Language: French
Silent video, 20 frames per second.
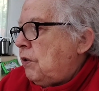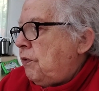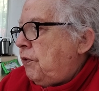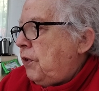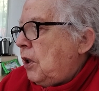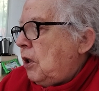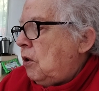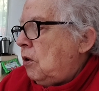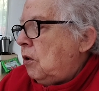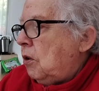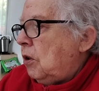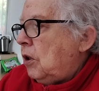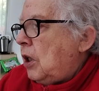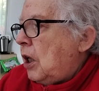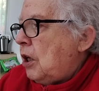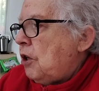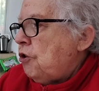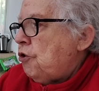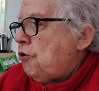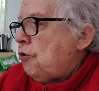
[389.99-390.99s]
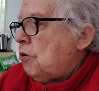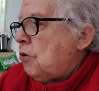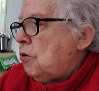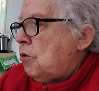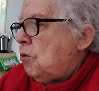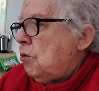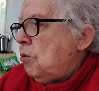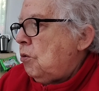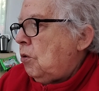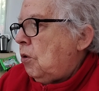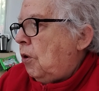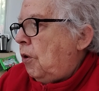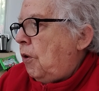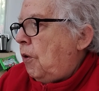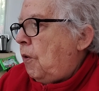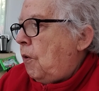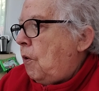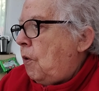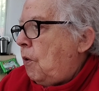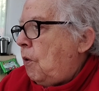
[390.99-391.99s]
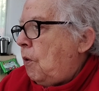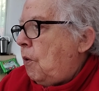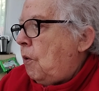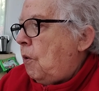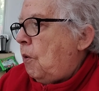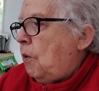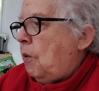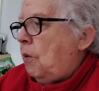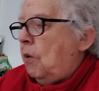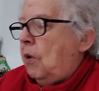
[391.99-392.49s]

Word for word: ai fait un coloriage sur euh,